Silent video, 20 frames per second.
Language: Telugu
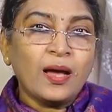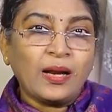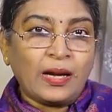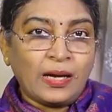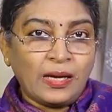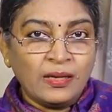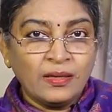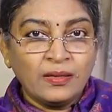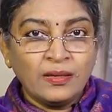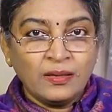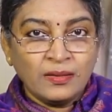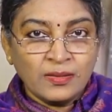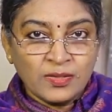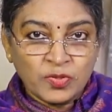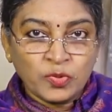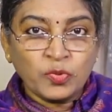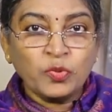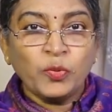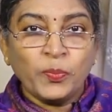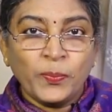ఆర్
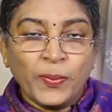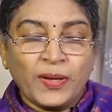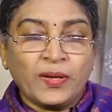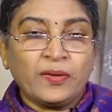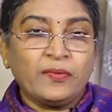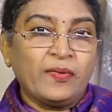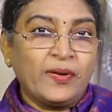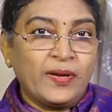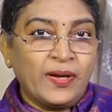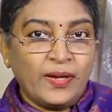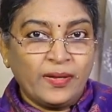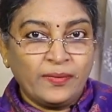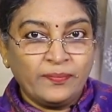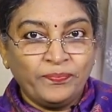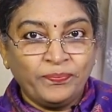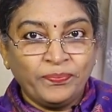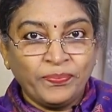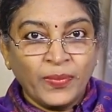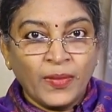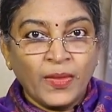స్కోప్ ఎక్కువ అండి
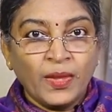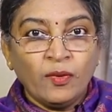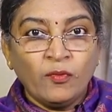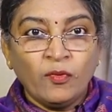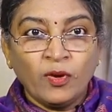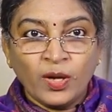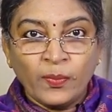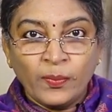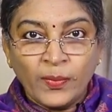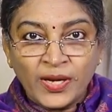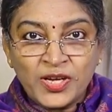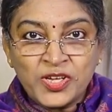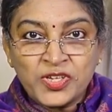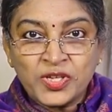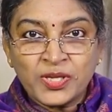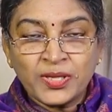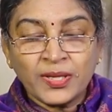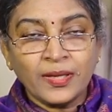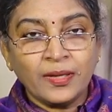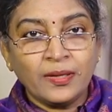ఒక
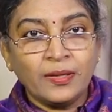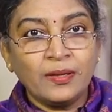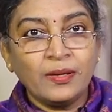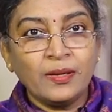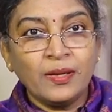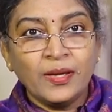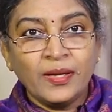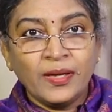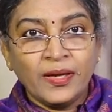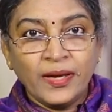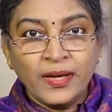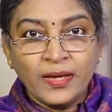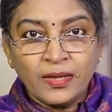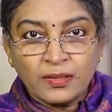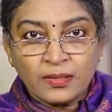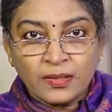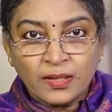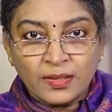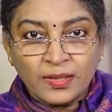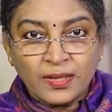మనిషికి
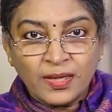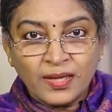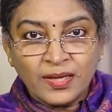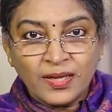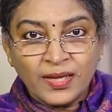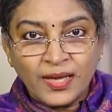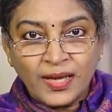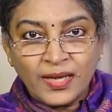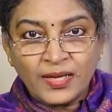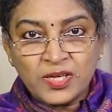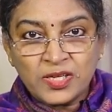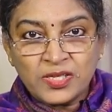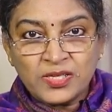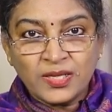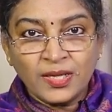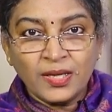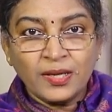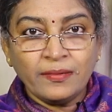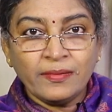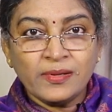ఇంటర్నల్గా
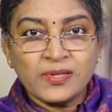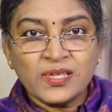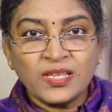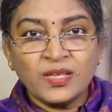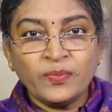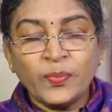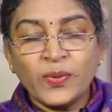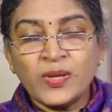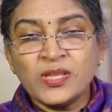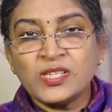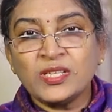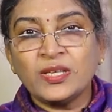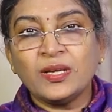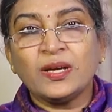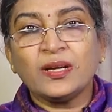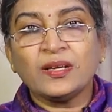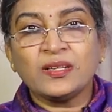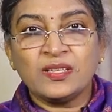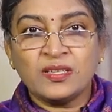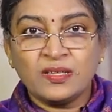ఎనర్జీ లెవెల్స్ని
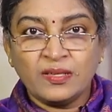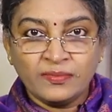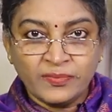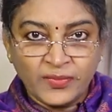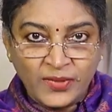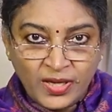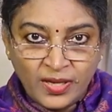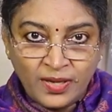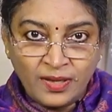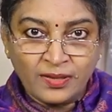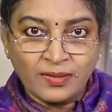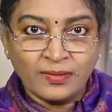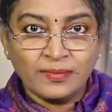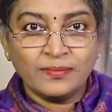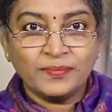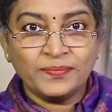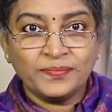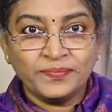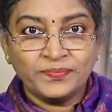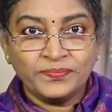పెంచే అక్షరం ఆర్
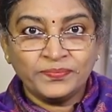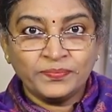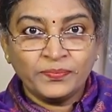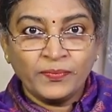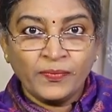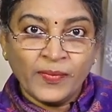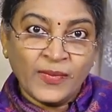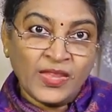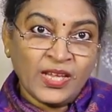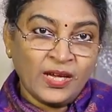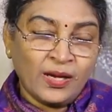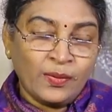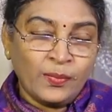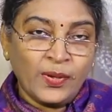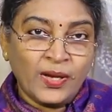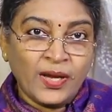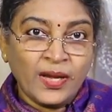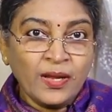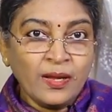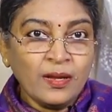
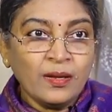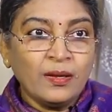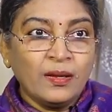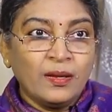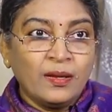కాబట్టి